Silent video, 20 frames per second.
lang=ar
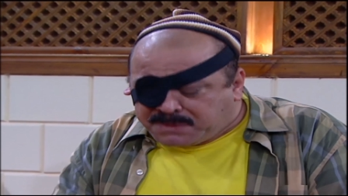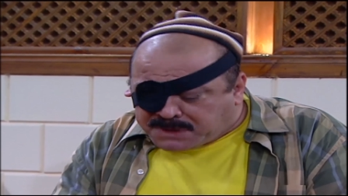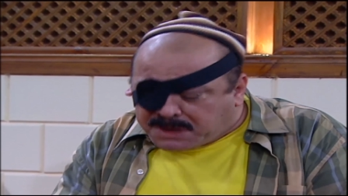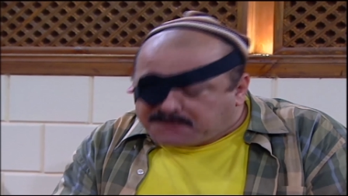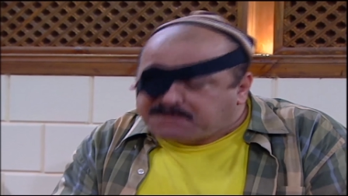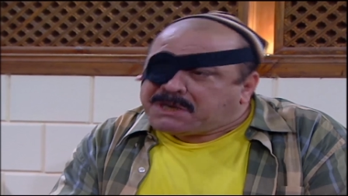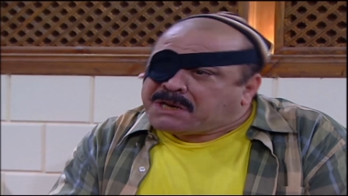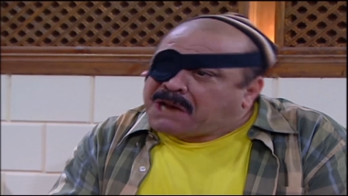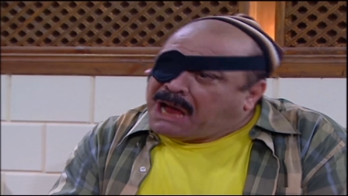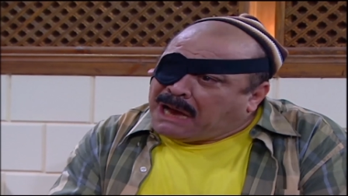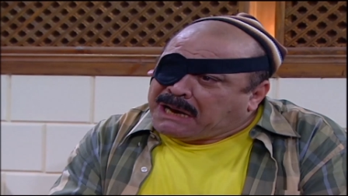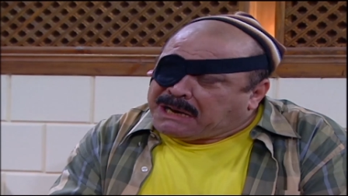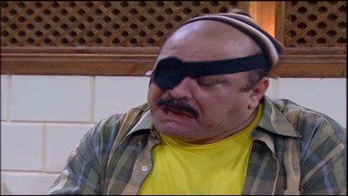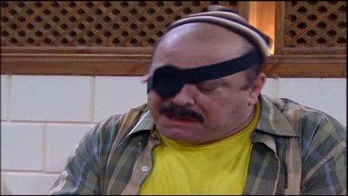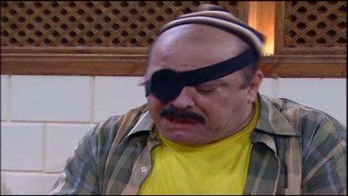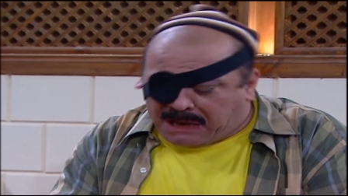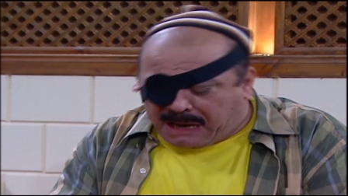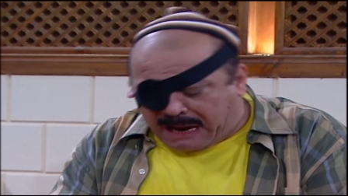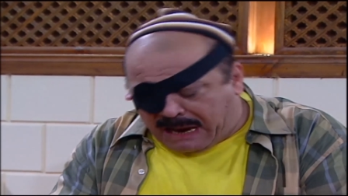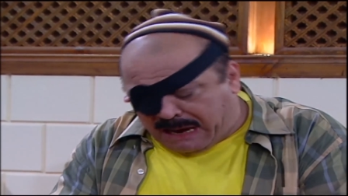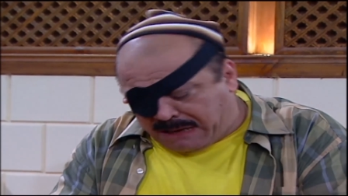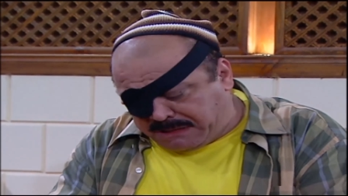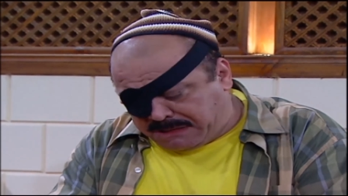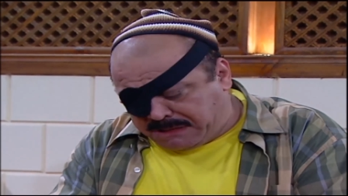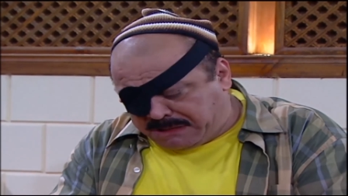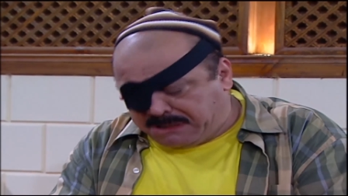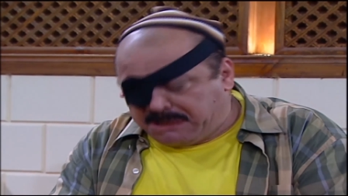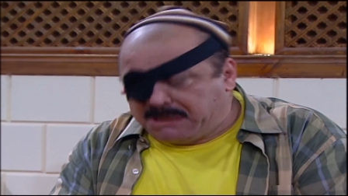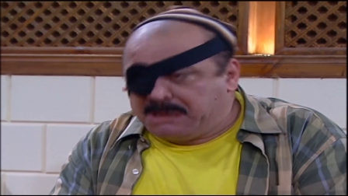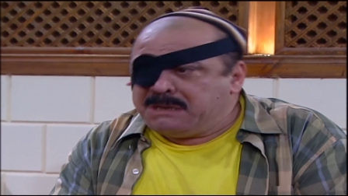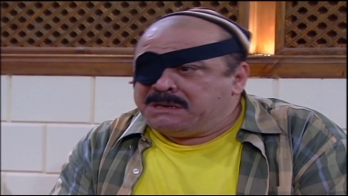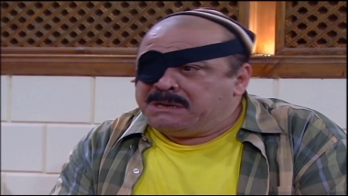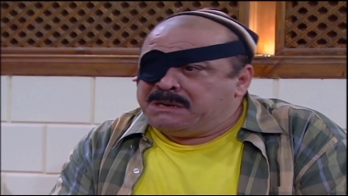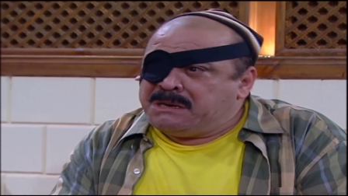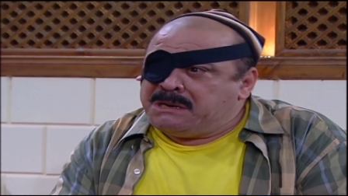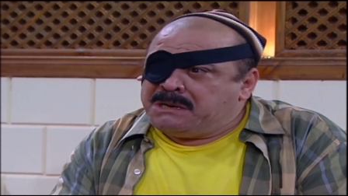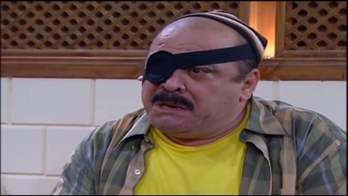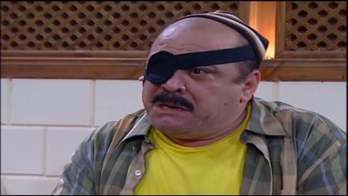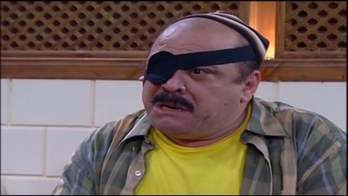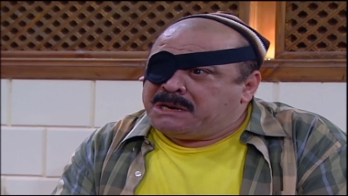بس بصراحه كده يعني
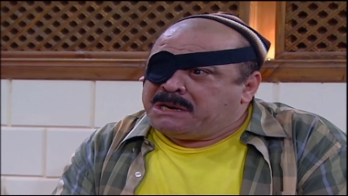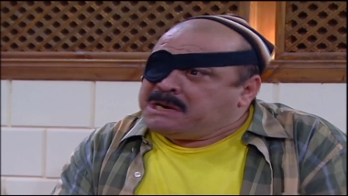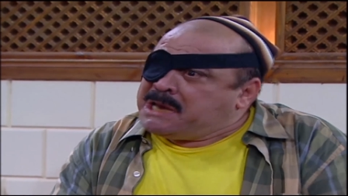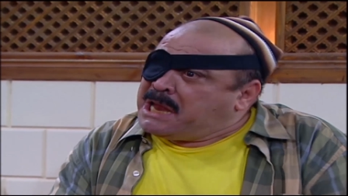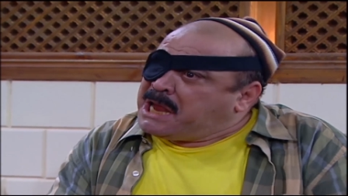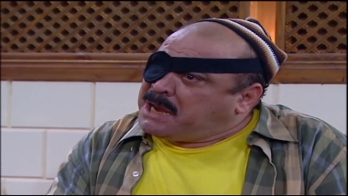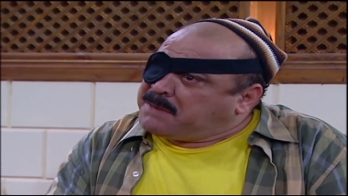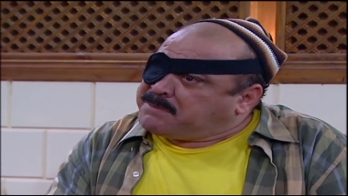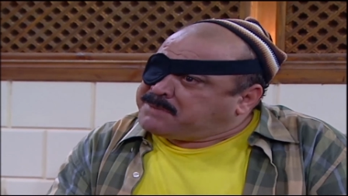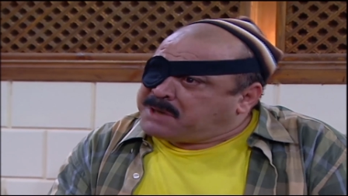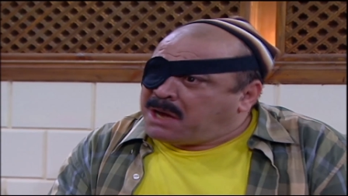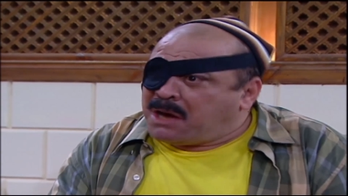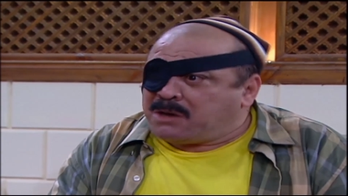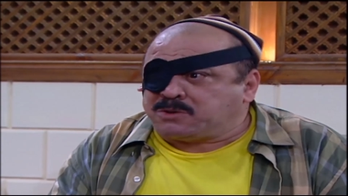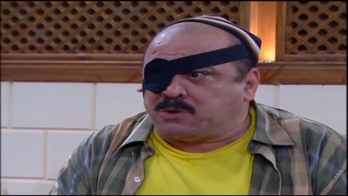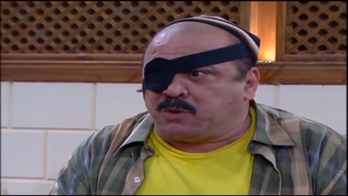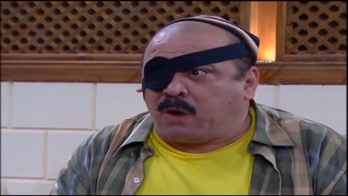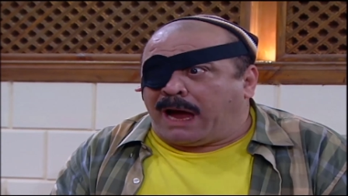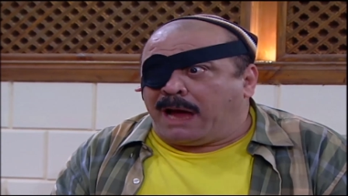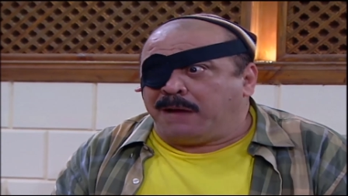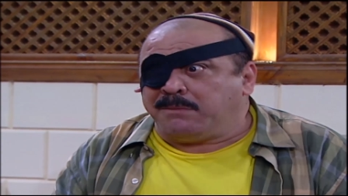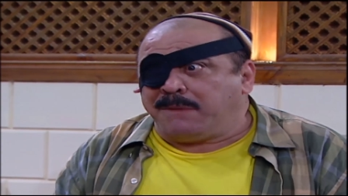اللعب ناقصه